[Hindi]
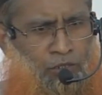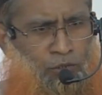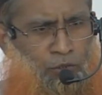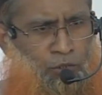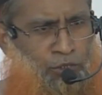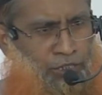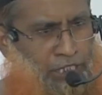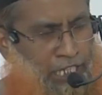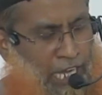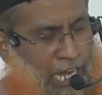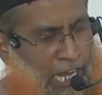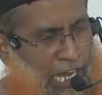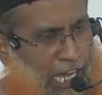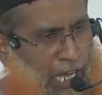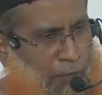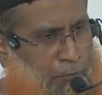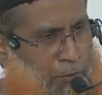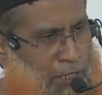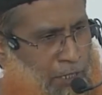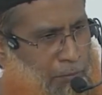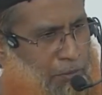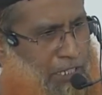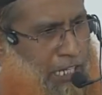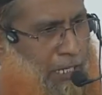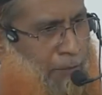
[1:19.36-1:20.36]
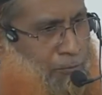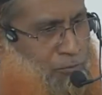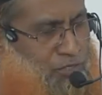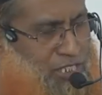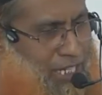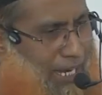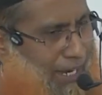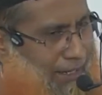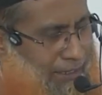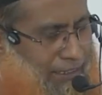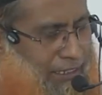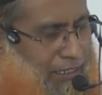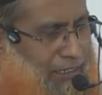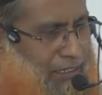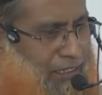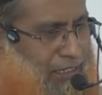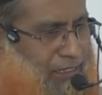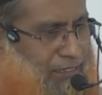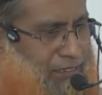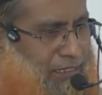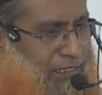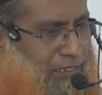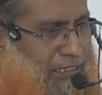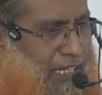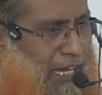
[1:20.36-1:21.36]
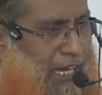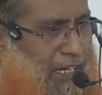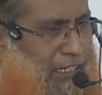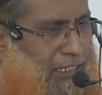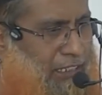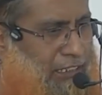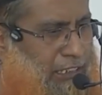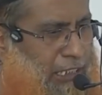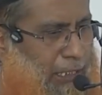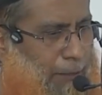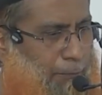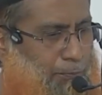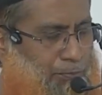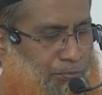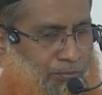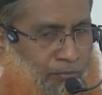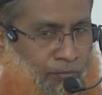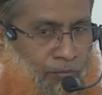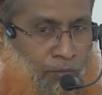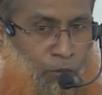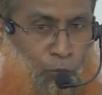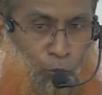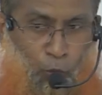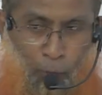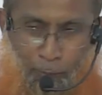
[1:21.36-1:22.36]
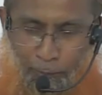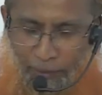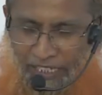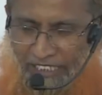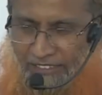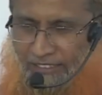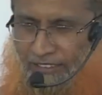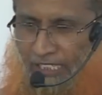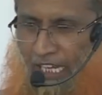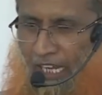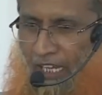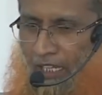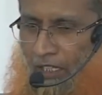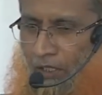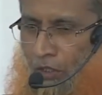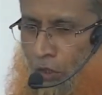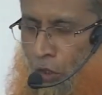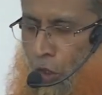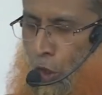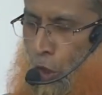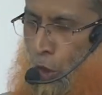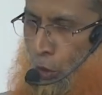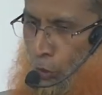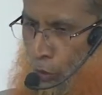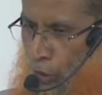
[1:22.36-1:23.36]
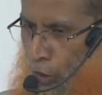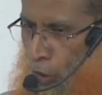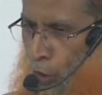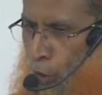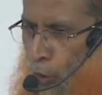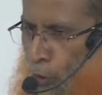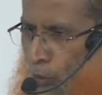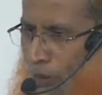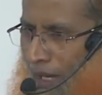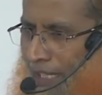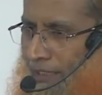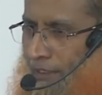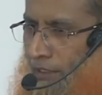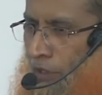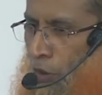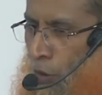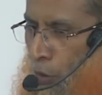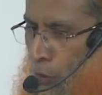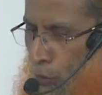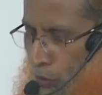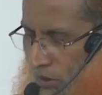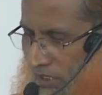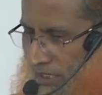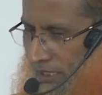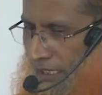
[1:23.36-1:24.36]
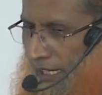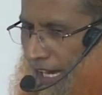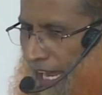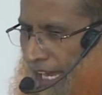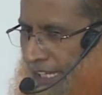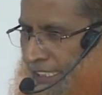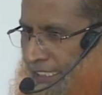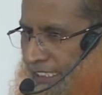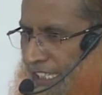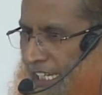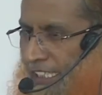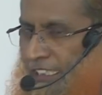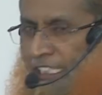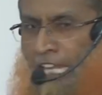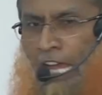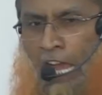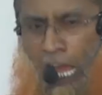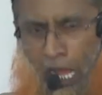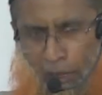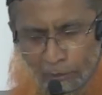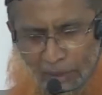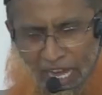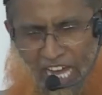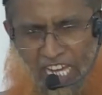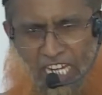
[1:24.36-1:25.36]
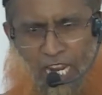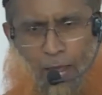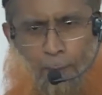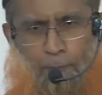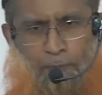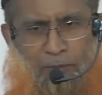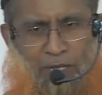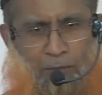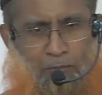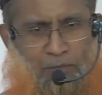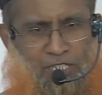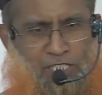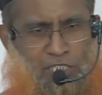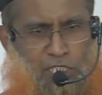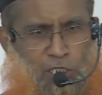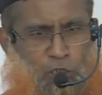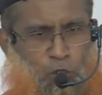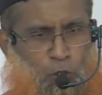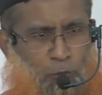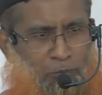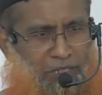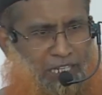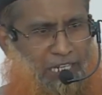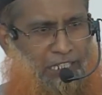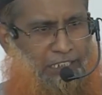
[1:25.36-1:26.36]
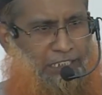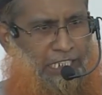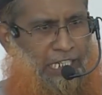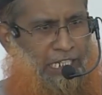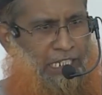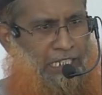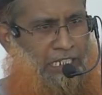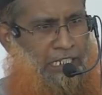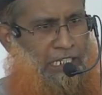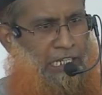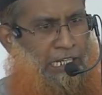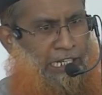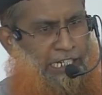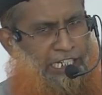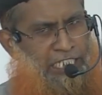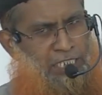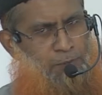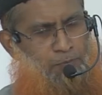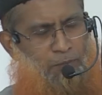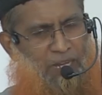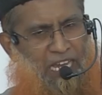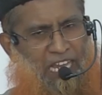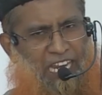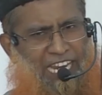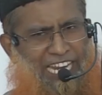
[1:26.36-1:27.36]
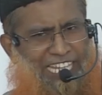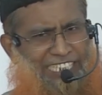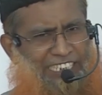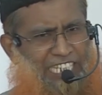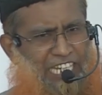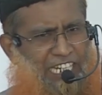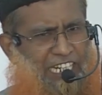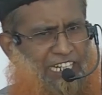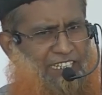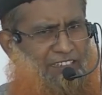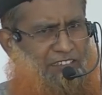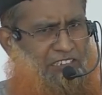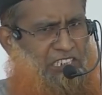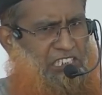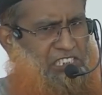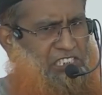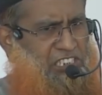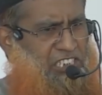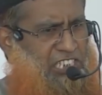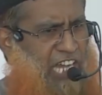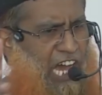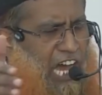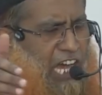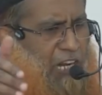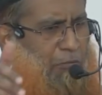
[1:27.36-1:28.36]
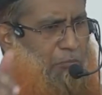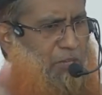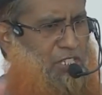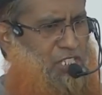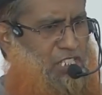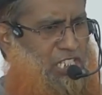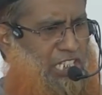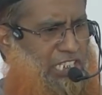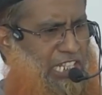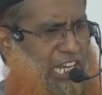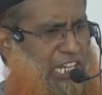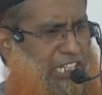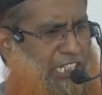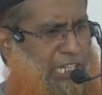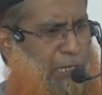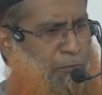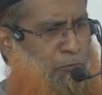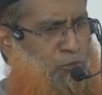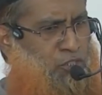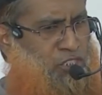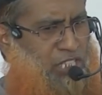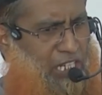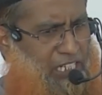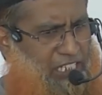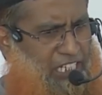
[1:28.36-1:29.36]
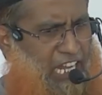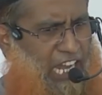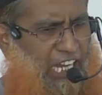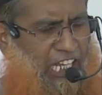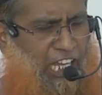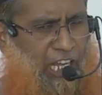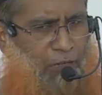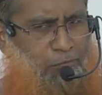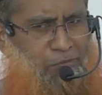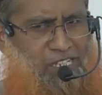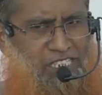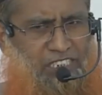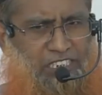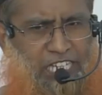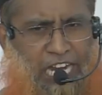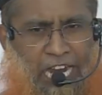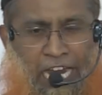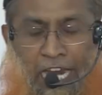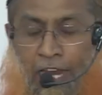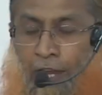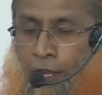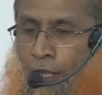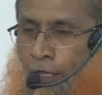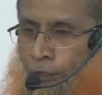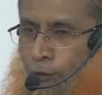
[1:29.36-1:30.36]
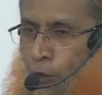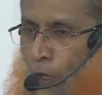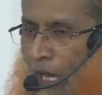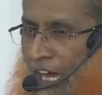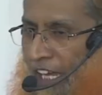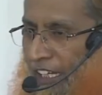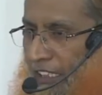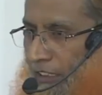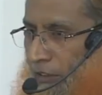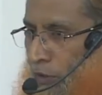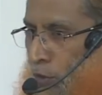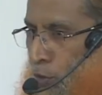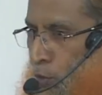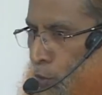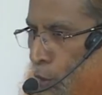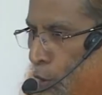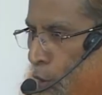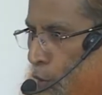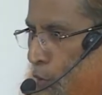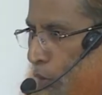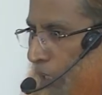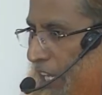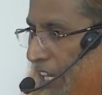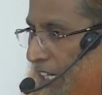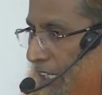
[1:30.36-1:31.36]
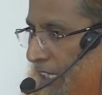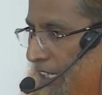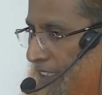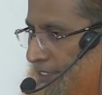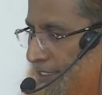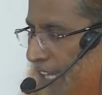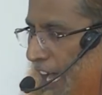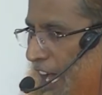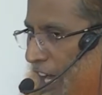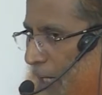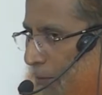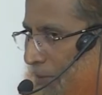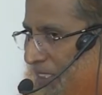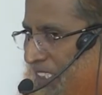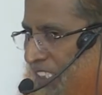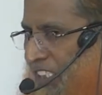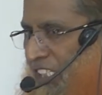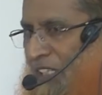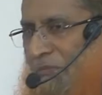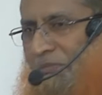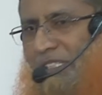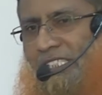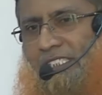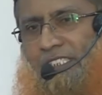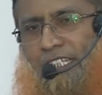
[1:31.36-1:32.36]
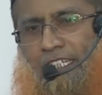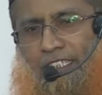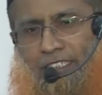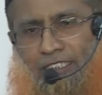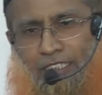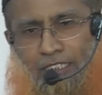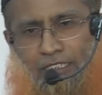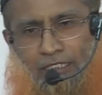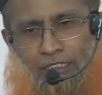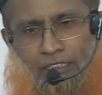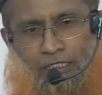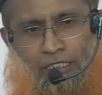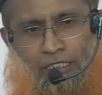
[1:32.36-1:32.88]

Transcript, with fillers: तो क्या अभी भी हम जागने के लिए तैयार नहीं है वो पैसा वो क़वत वो सलाहियत हमारे अपनी मस्जिदों में लगे इस महल्ले के अगर तीन चार मस्जिदें के मुसलियाँ अगर मिल जाएं तो हर स्कूल को एक हज़ार बच्चे मिल जाएंगे